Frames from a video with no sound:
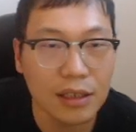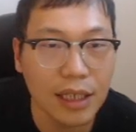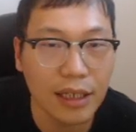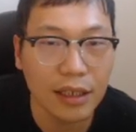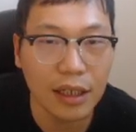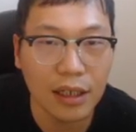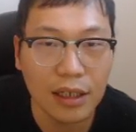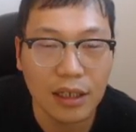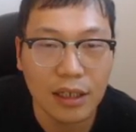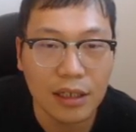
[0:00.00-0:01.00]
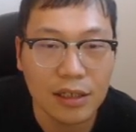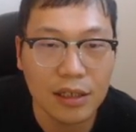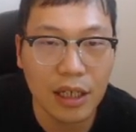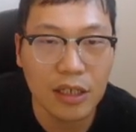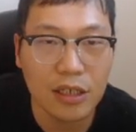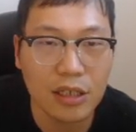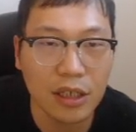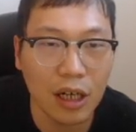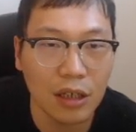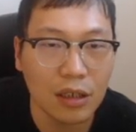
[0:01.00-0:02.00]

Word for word: 下一个 g h 吃掉。